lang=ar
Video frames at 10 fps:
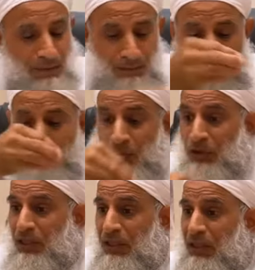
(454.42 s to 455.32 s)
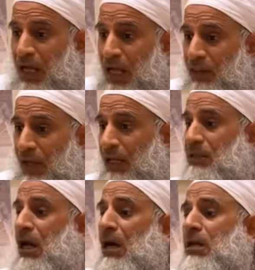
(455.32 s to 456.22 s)
محمود الرياض
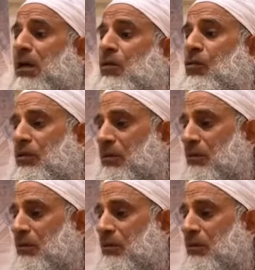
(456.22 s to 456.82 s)
أعطاها اليهود